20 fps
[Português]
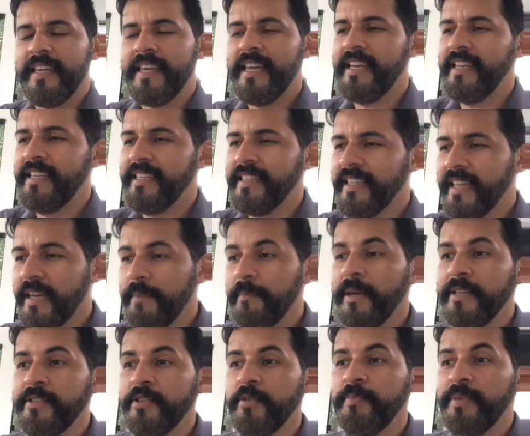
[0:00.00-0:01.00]
E ele:
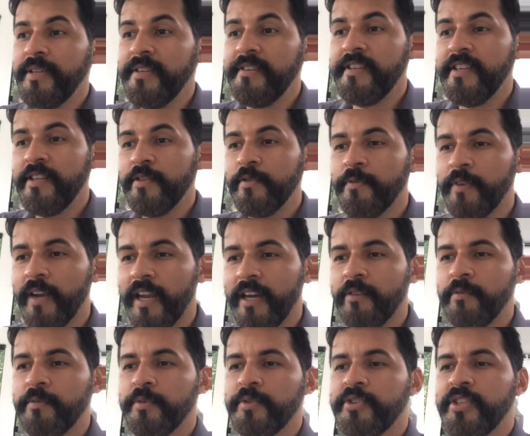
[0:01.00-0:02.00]
Mas eu preciso
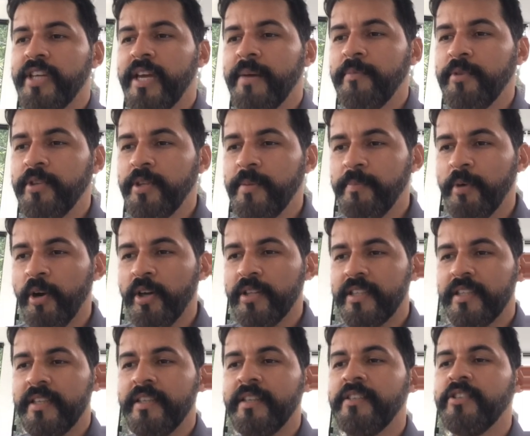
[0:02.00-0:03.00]
falar com você, é muito
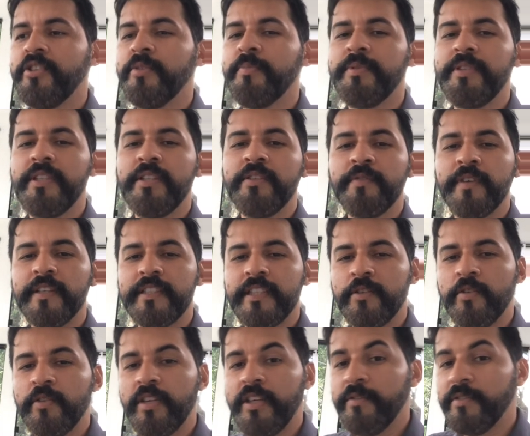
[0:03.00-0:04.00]
importante, eu preciso
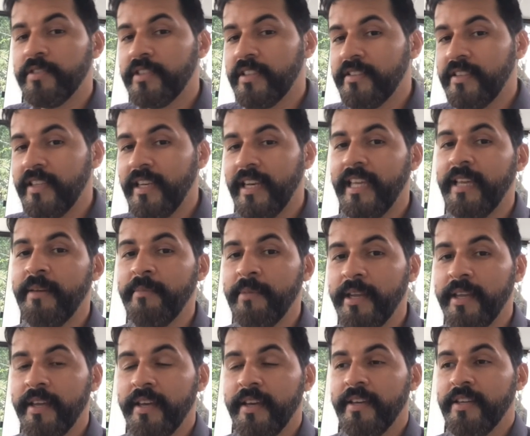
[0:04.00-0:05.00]
fazer com que você se
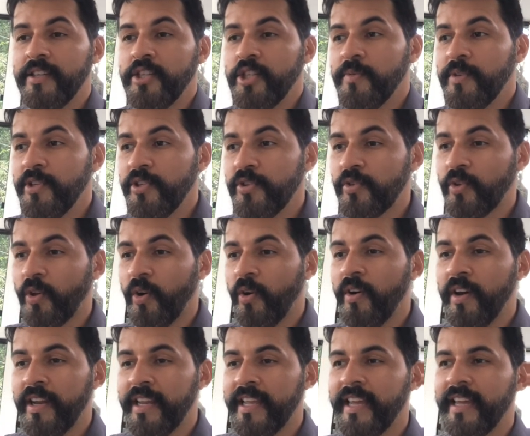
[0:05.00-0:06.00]
lembre de uma
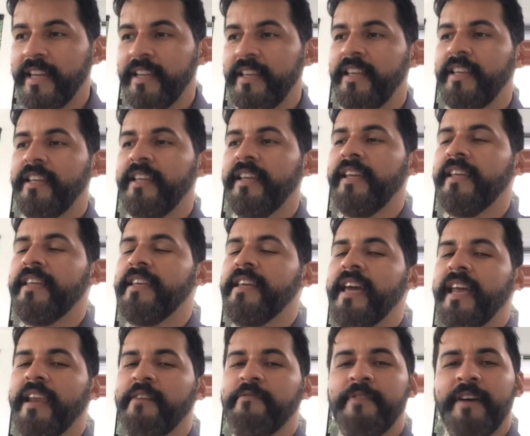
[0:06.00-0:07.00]
história. Ele,
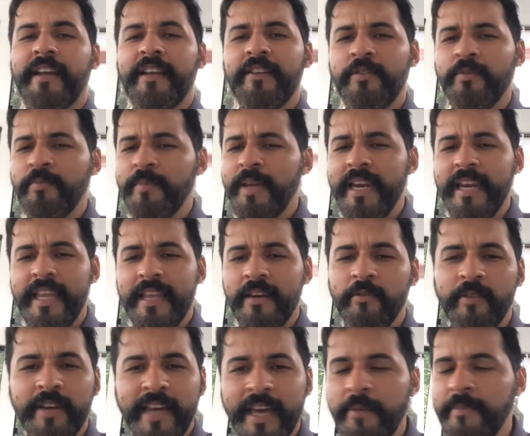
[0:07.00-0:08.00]
e ela fala: Não me
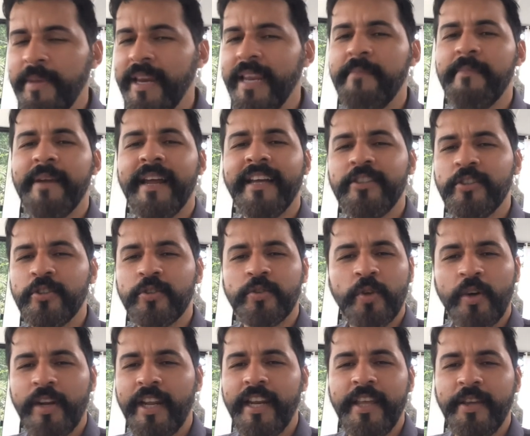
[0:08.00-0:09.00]
não quero me lembrar de
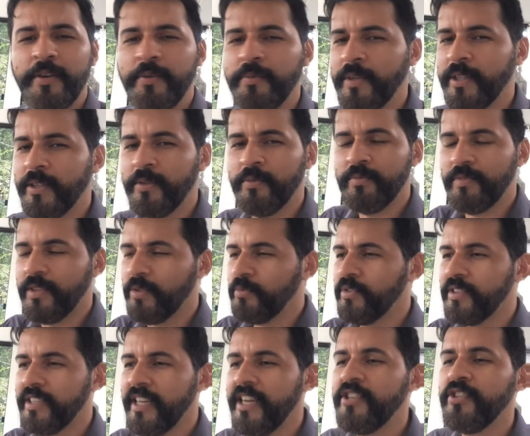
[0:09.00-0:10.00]
história nenhuma, não,
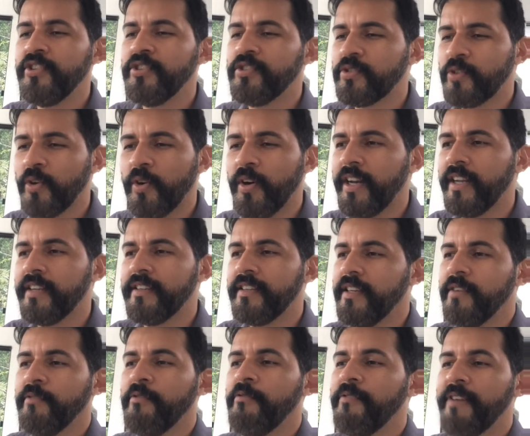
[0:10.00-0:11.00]
não sei de história,
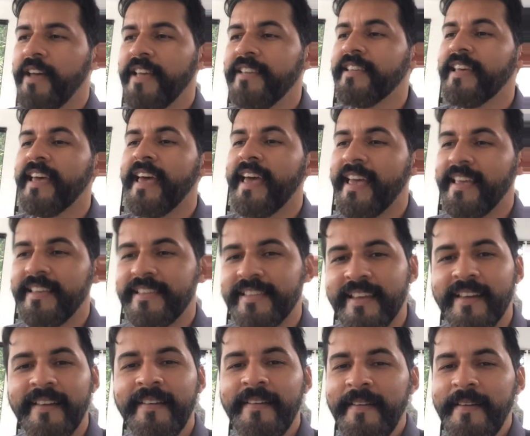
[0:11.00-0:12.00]
que conversa é
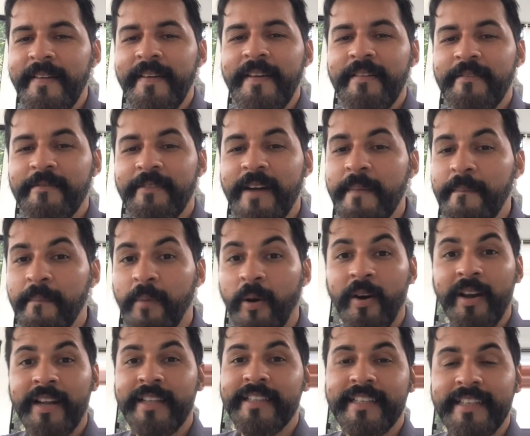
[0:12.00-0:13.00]
essa? Vai
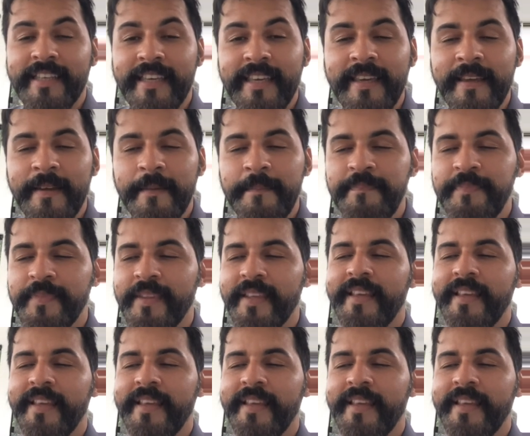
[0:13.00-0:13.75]
embora daqui.